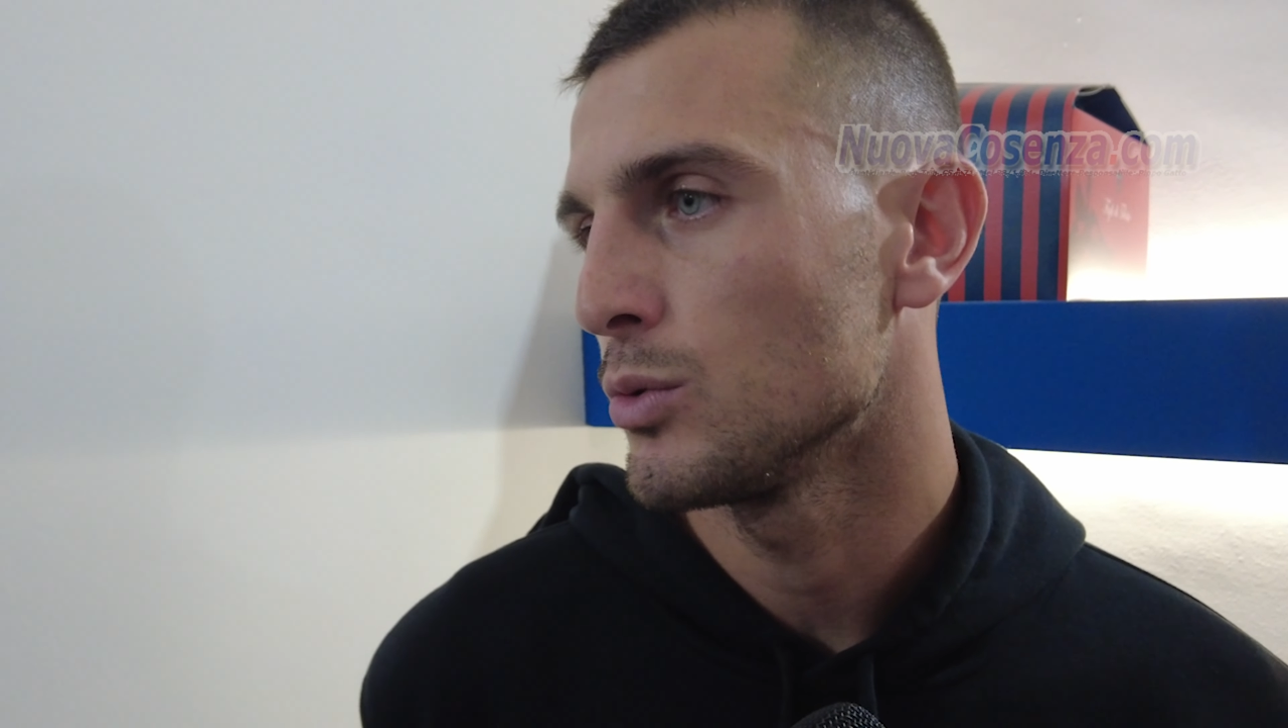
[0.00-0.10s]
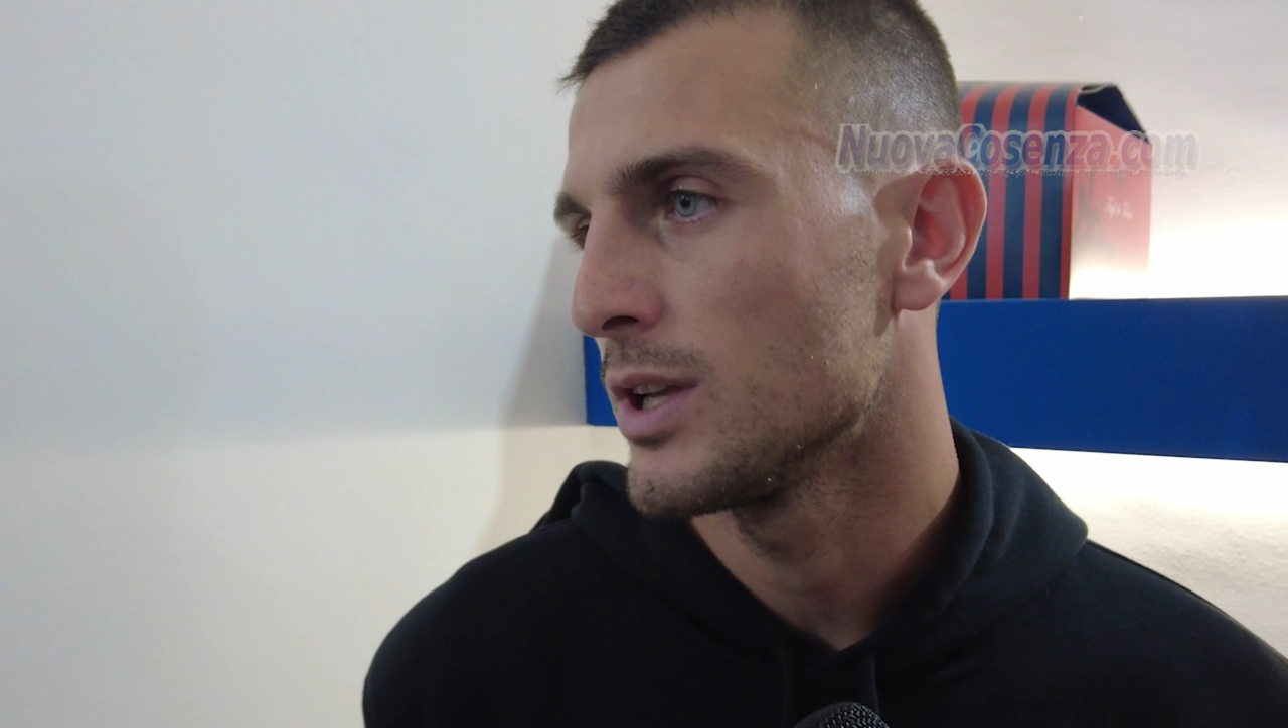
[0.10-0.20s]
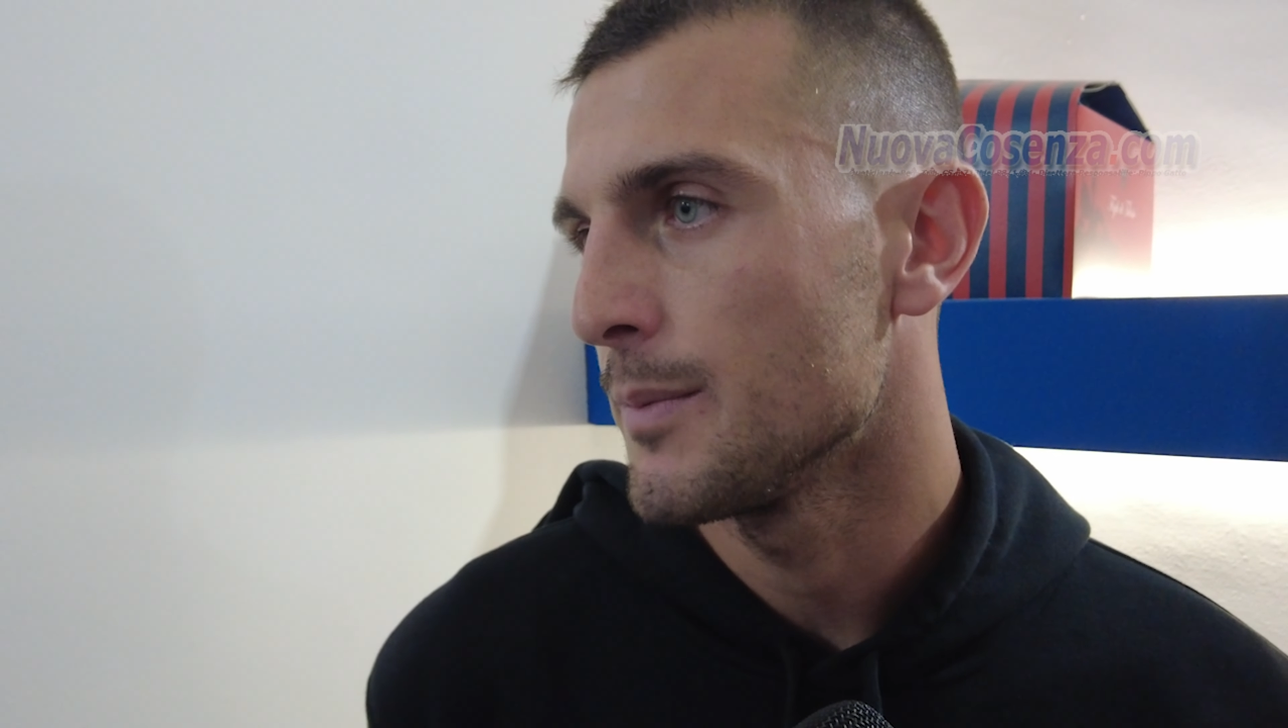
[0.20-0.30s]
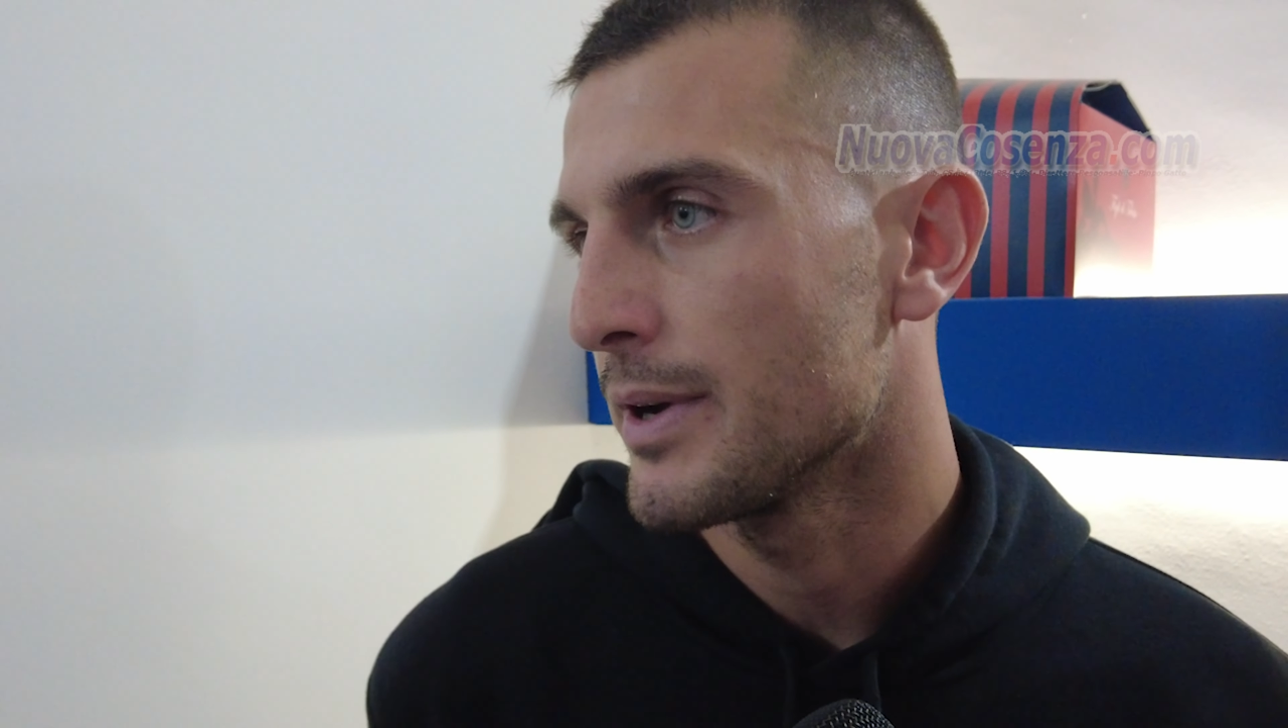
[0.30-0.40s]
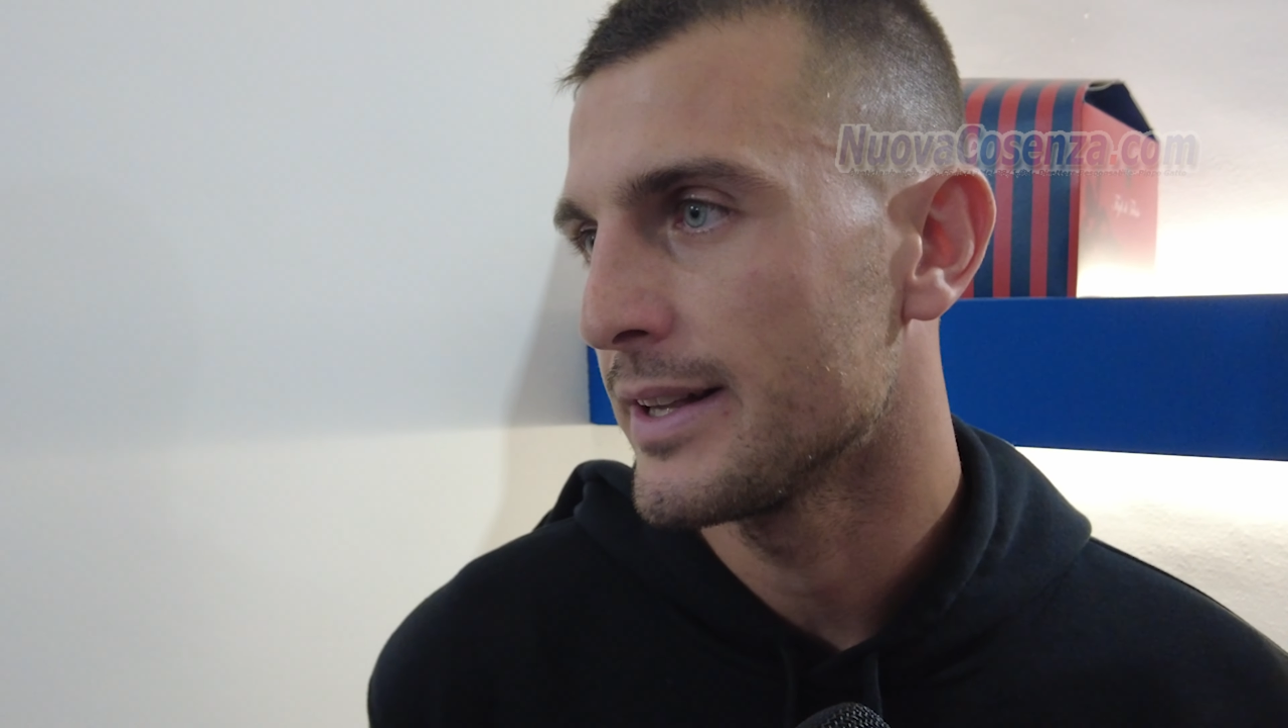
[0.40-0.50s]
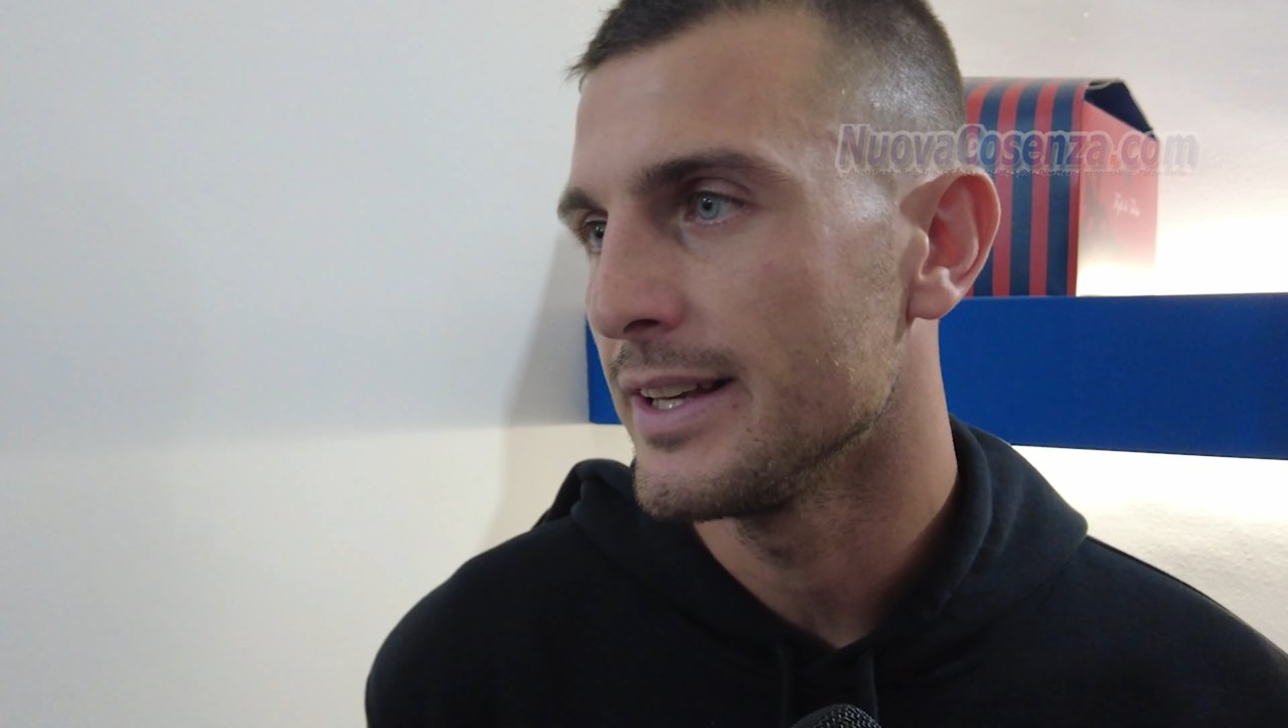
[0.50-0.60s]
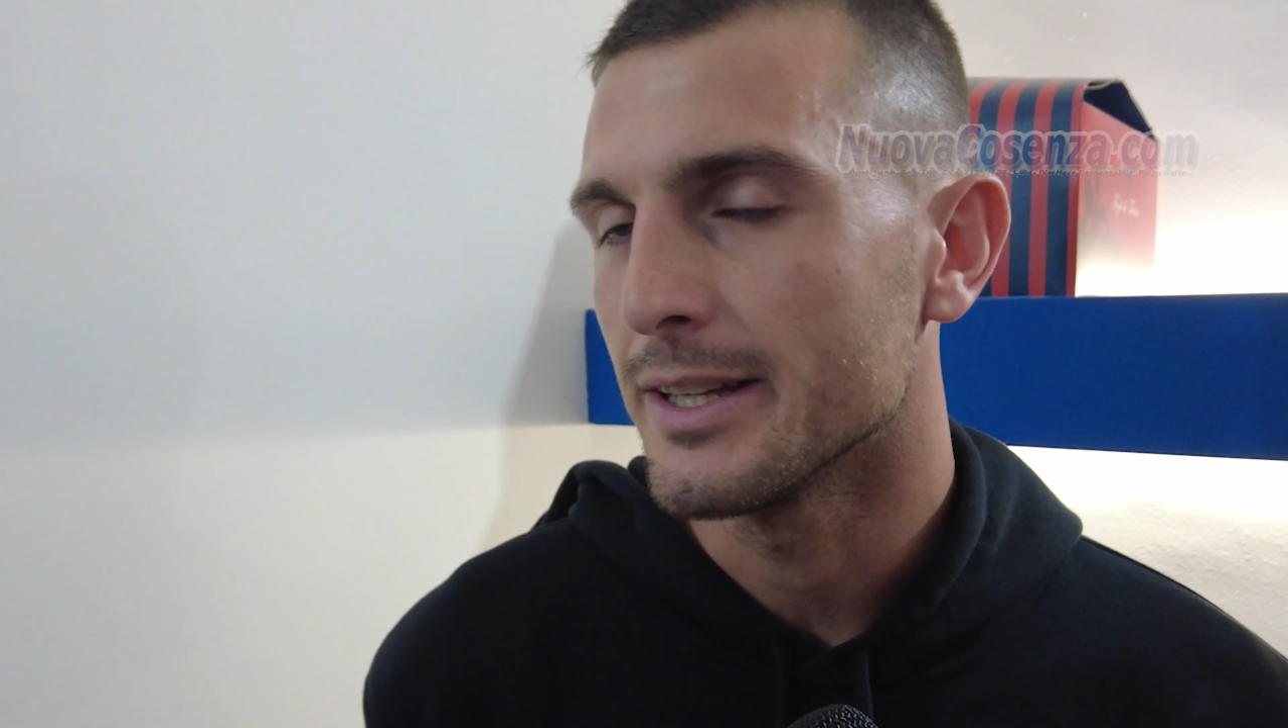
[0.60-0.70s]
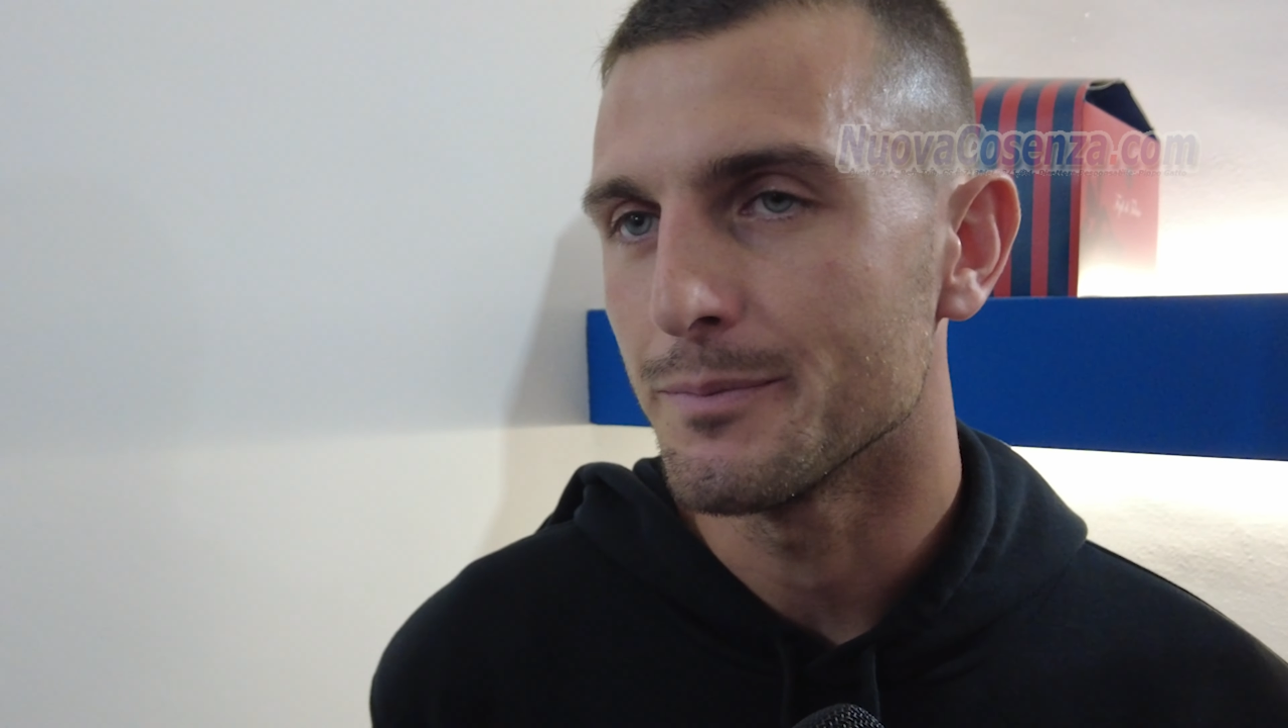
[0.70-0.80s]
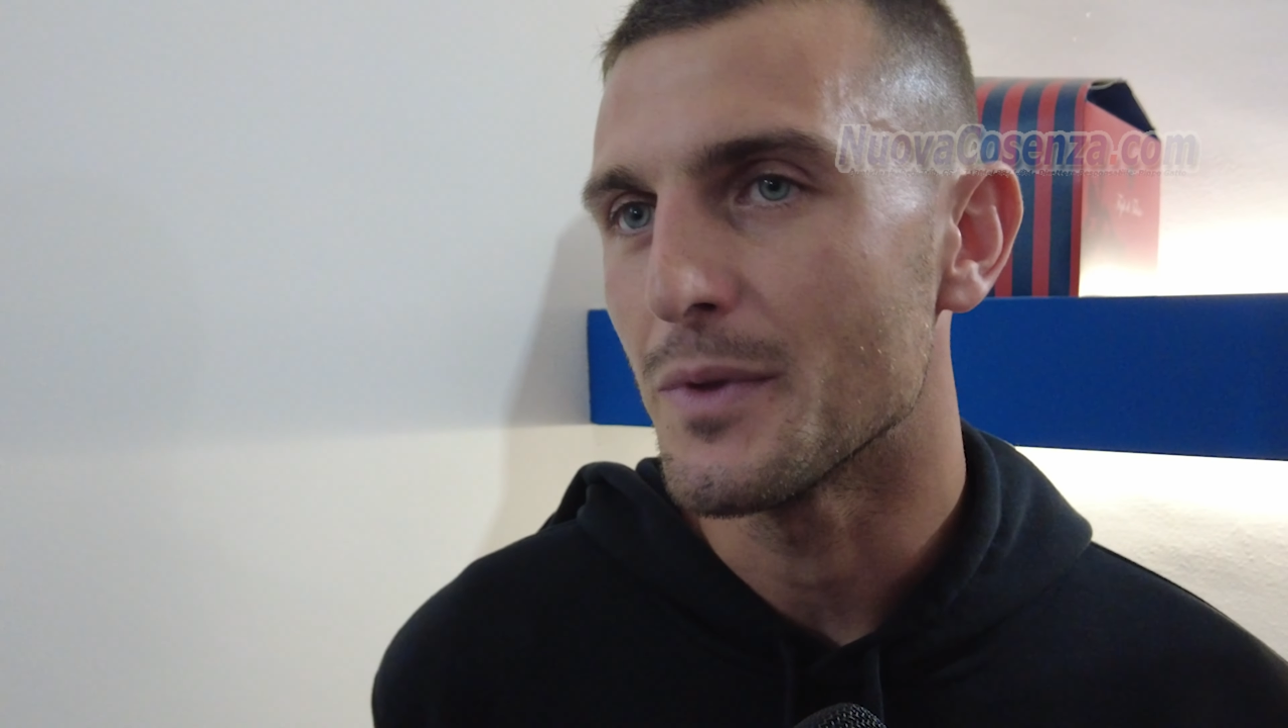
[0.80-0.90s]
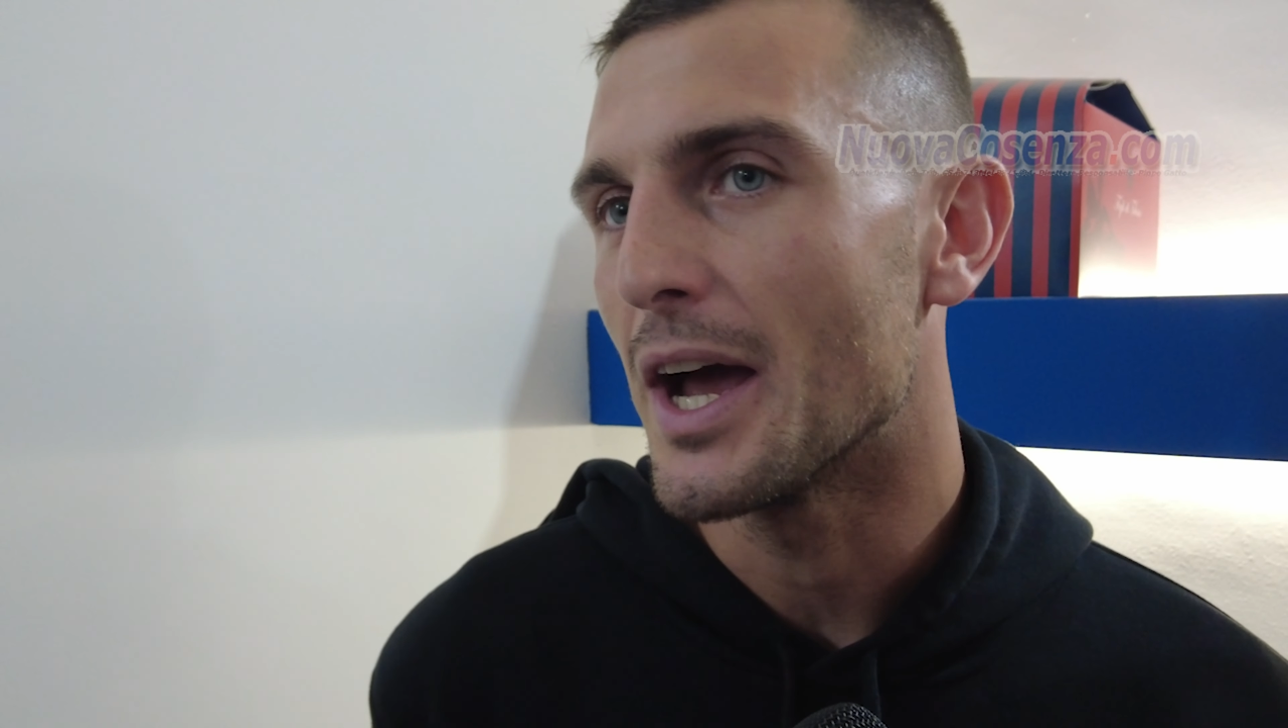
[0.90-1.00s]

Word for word: tutte le partite,